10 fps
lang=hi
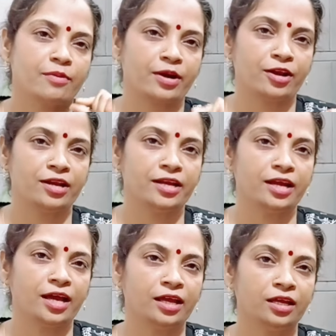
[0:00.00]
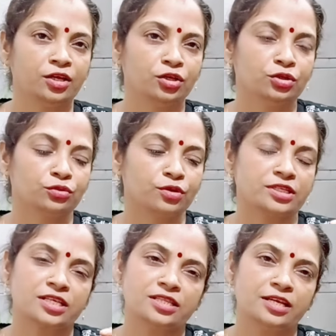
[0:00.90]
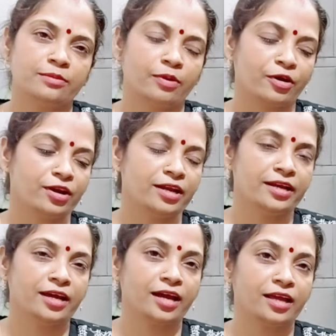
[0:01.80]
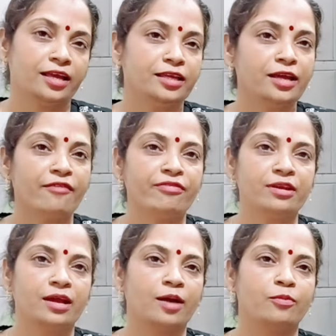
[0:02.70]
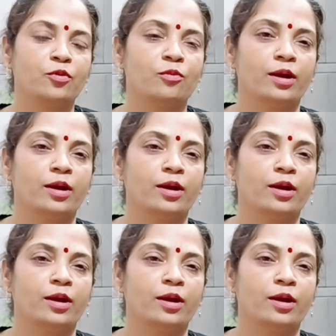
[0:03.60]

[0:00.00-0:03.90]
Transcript: का बॉर्डर लेना है थोड़ा सा थिन बॉर्डर लेना है या फिर आपको